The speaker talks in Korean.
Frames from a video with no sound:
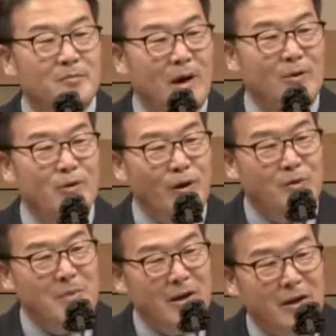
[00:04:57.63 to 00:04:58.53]
바울이
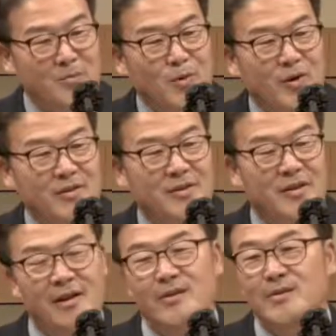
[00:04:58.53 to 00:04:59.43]
얼마나
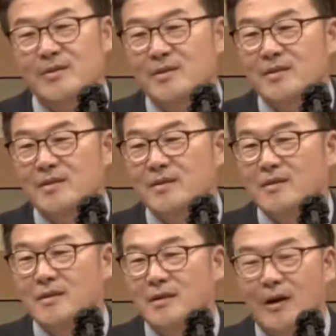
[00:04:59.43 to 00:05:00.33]
행복했을까요?
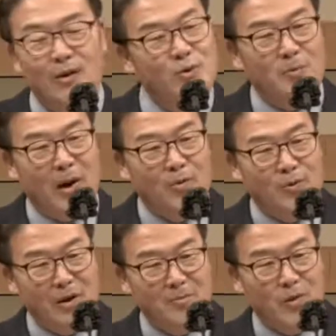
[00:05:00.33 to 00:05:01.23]
아니요,
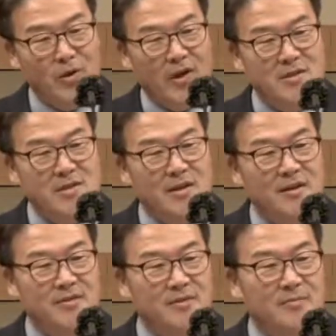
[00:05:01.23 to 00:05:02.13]
바울은 행복해 하지
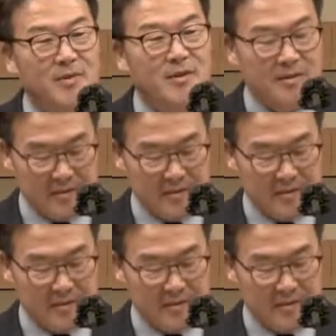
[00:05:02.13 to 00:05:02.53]
않았습니다.